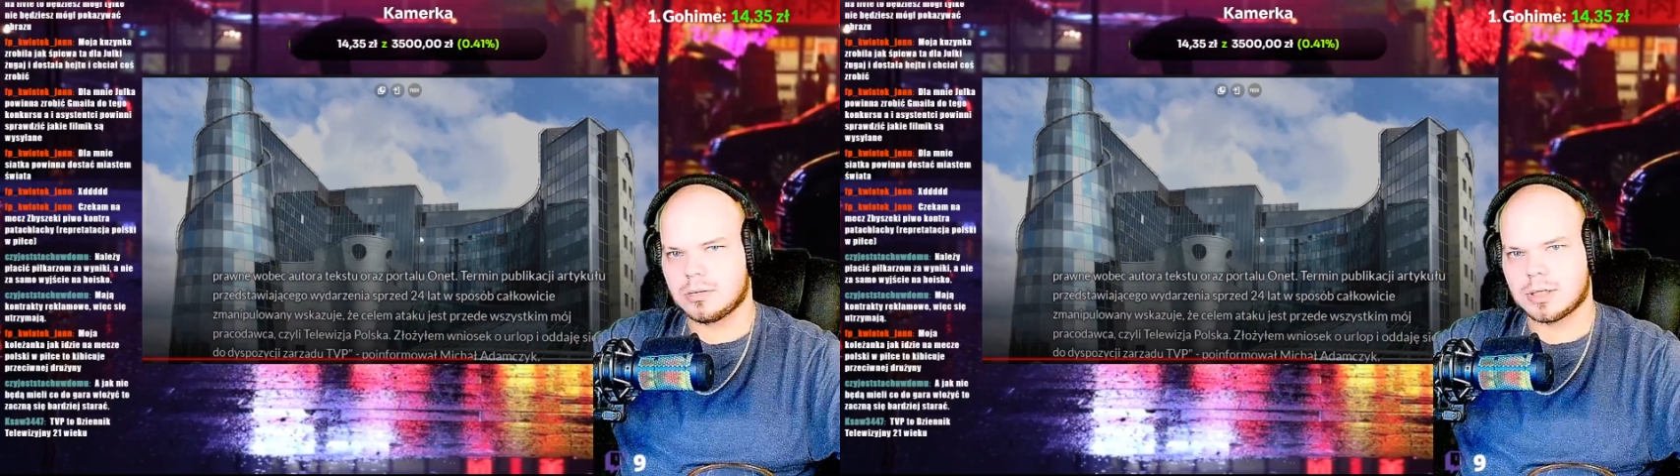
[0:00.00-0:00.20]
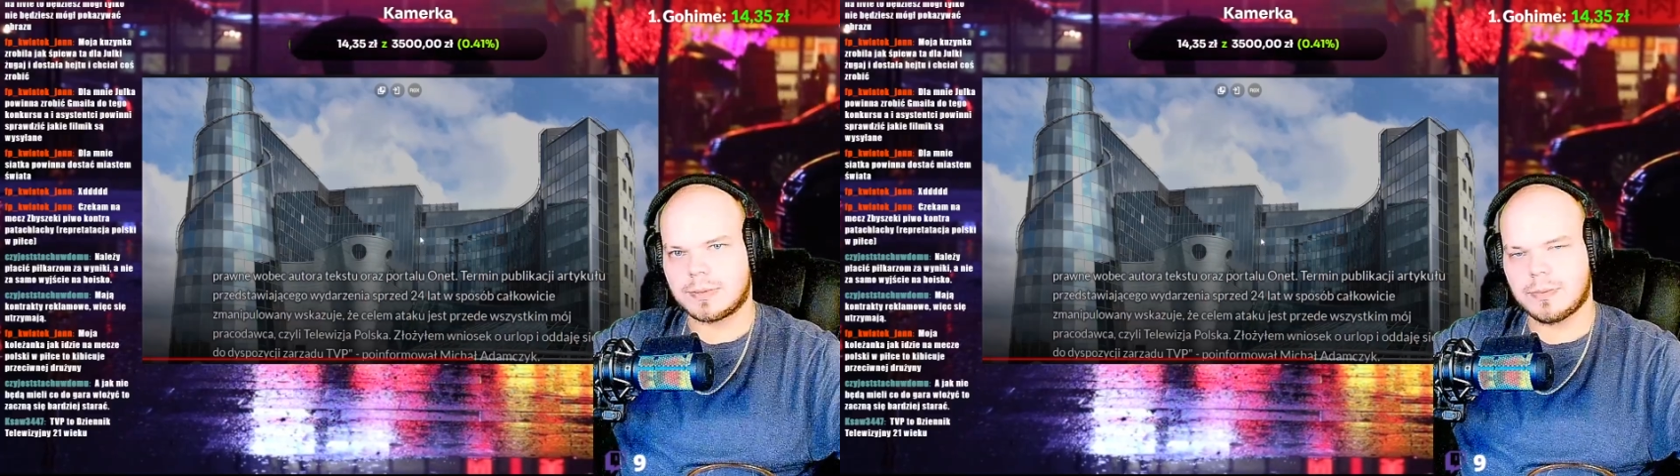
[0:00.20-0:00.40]

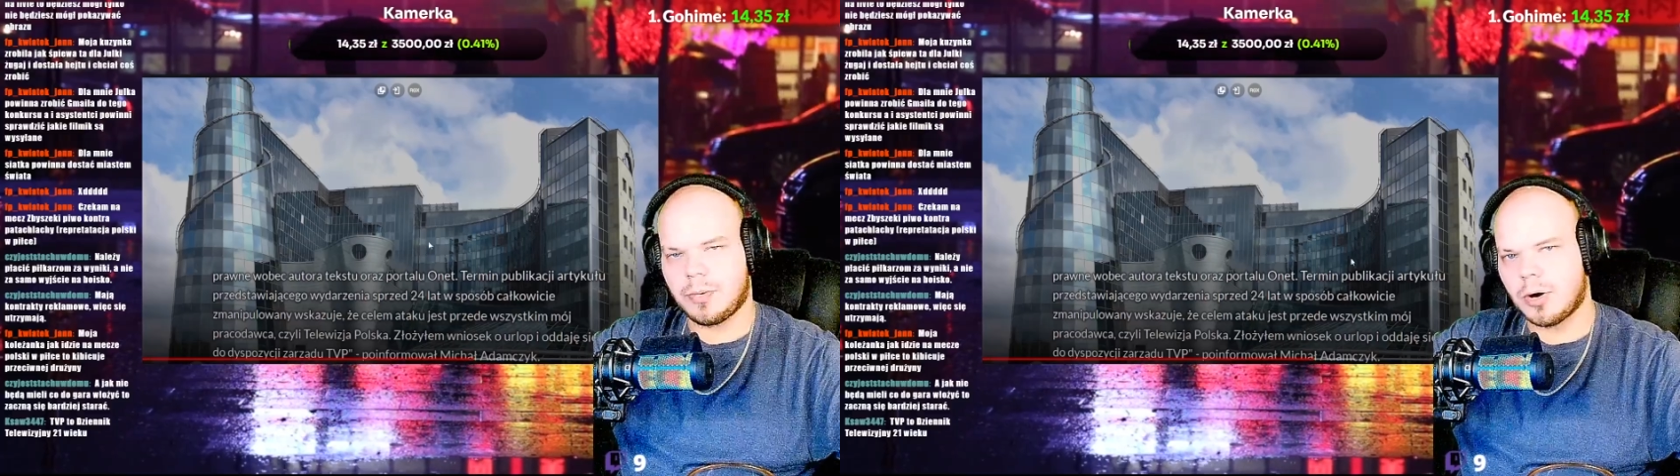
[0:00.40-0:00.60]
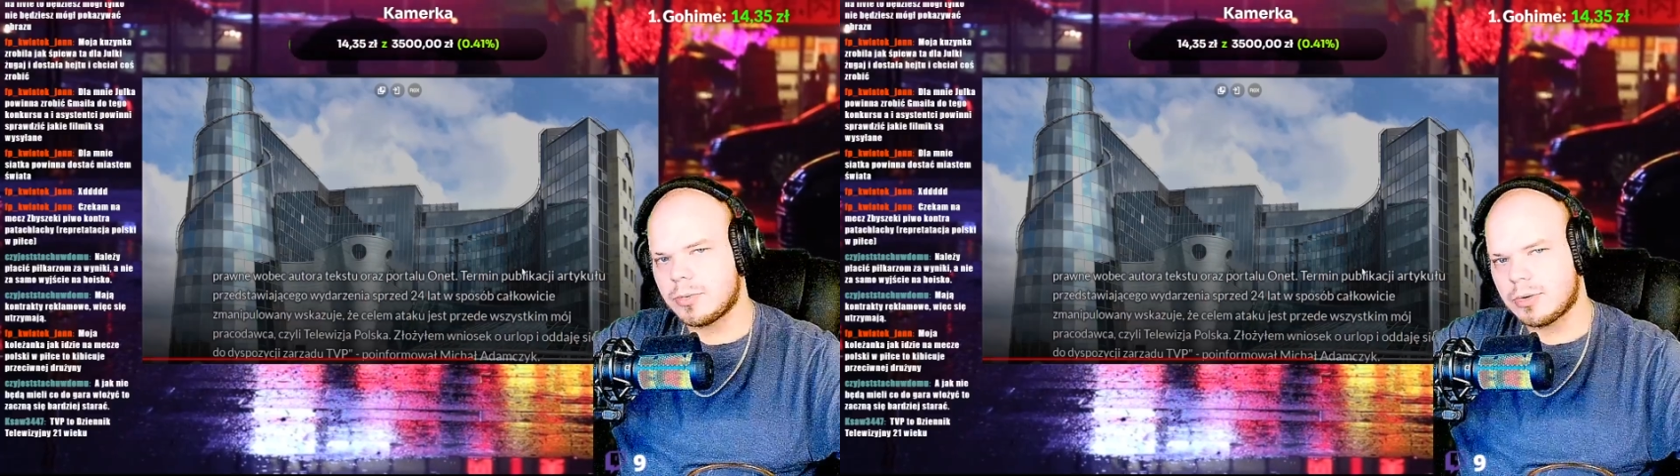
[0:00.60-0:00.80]
jakby
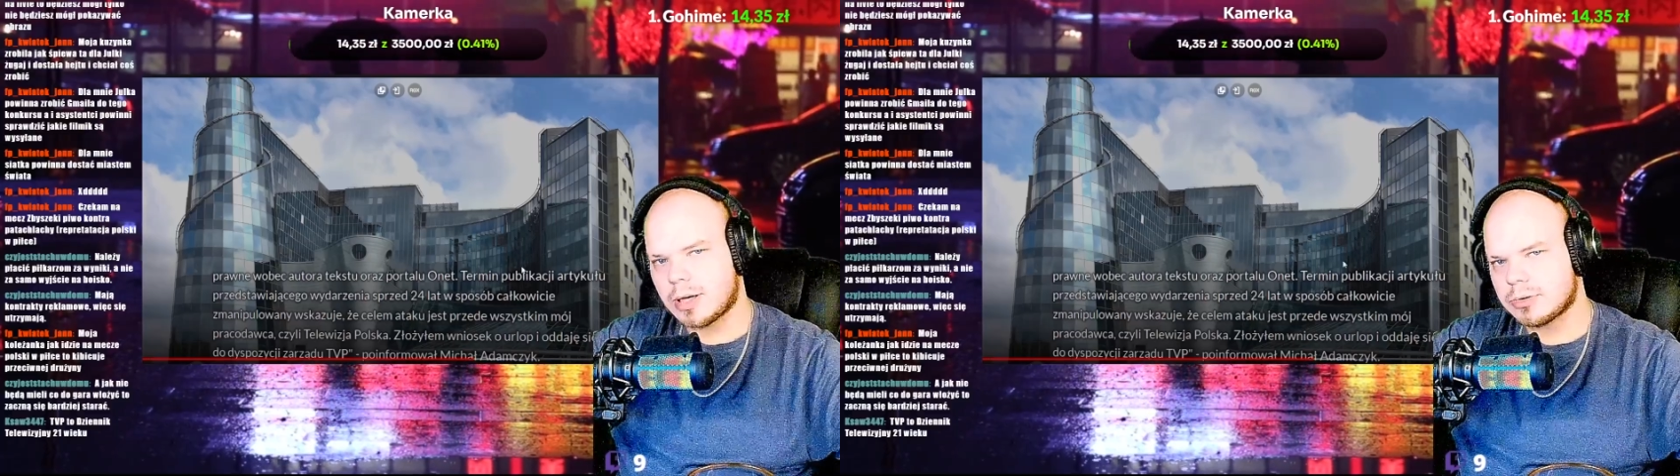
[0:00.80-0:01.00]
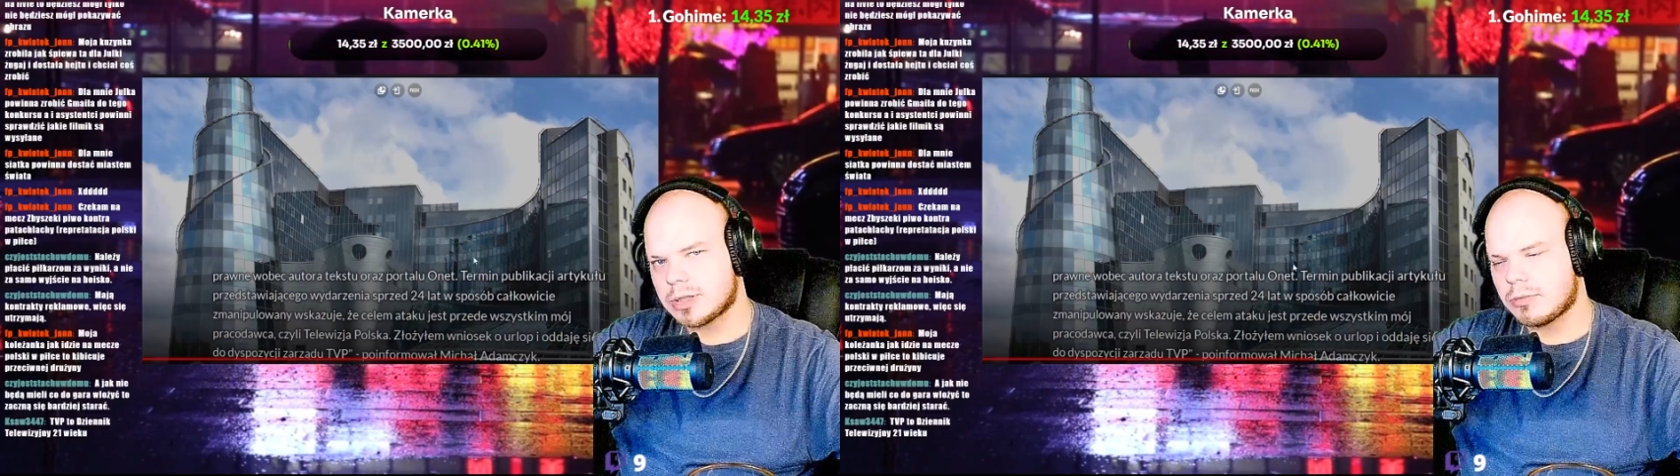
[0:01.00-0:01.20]
pobił
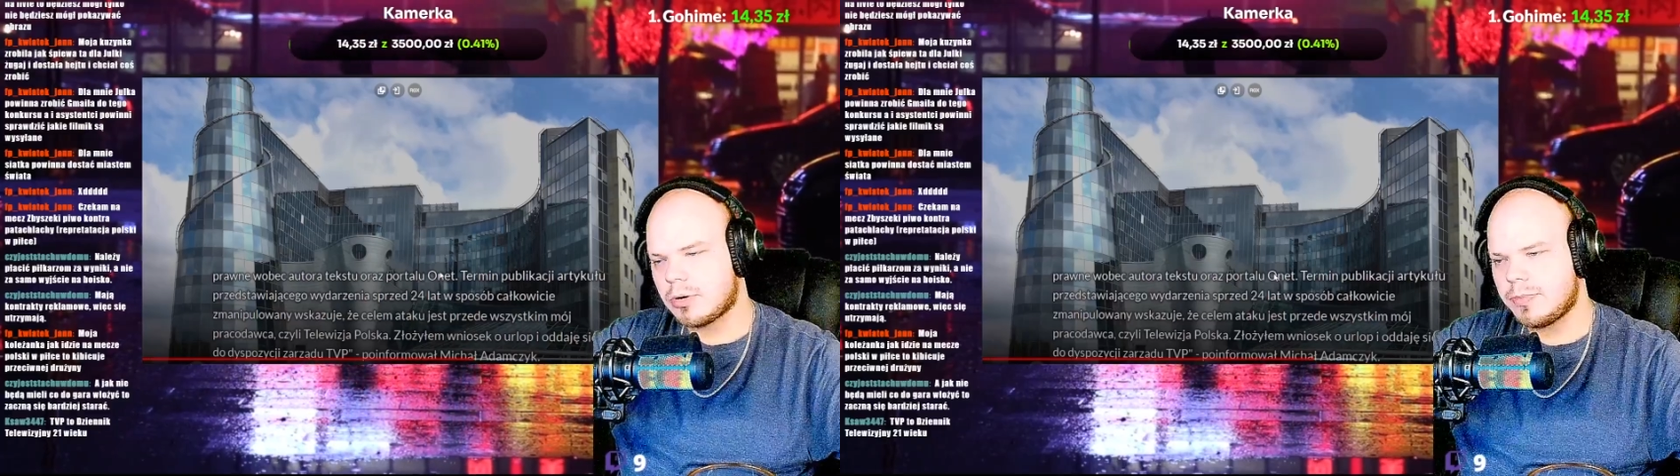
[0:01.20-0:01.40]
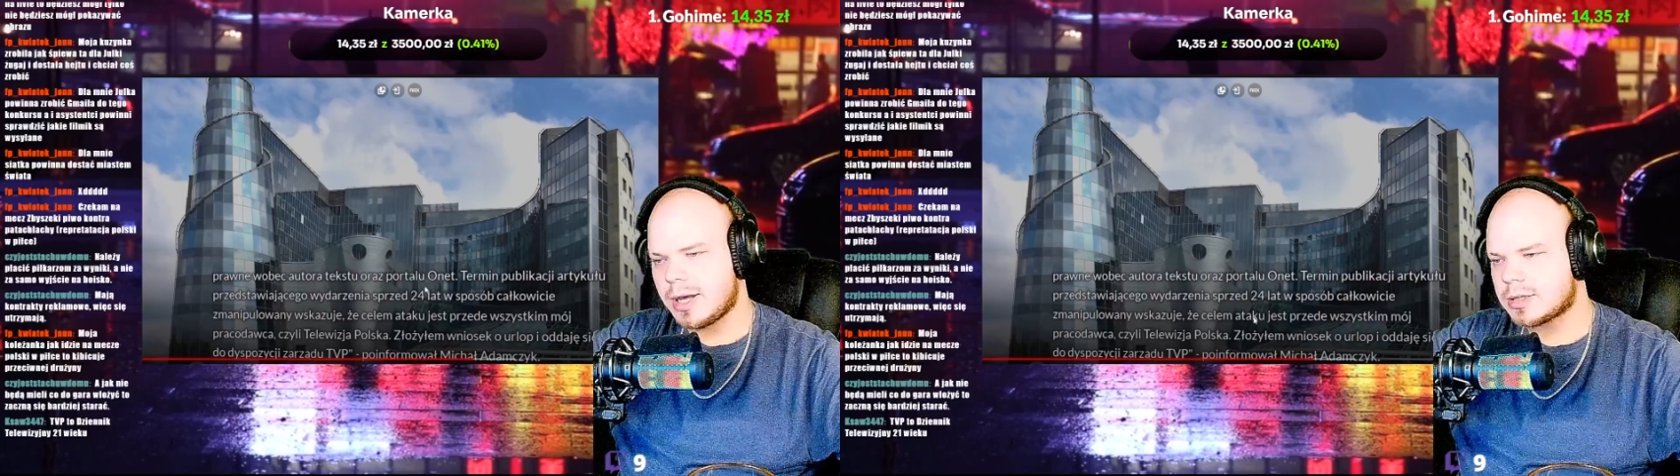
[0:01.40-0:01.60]
jakąś tam
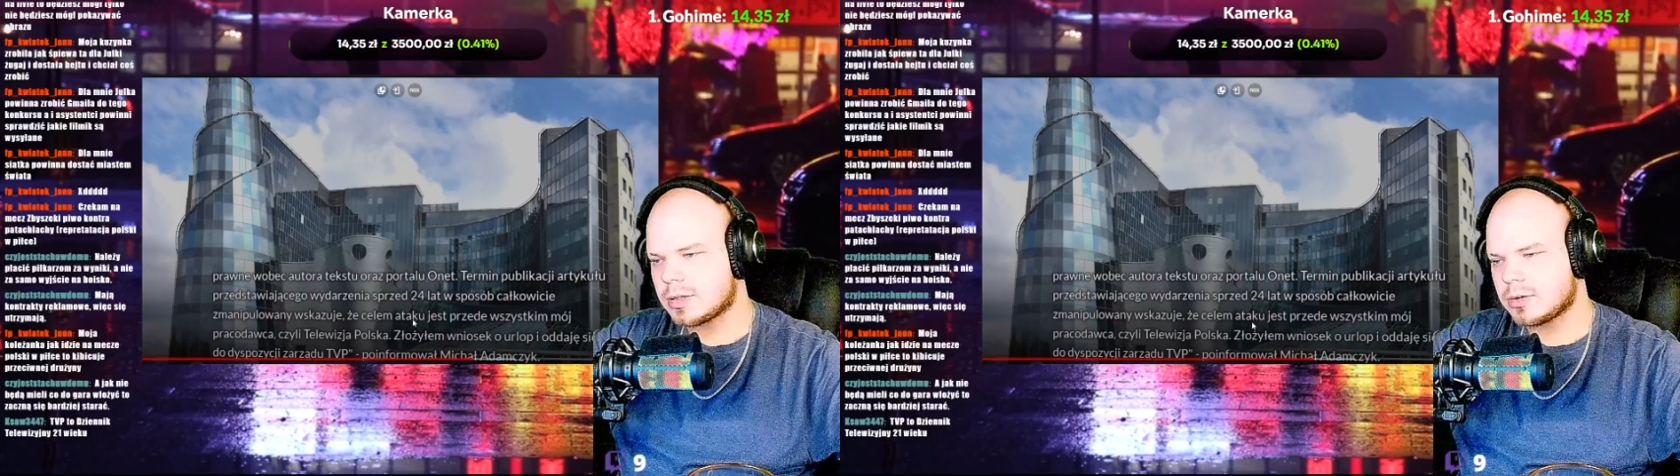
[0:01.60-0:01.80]
kobietę,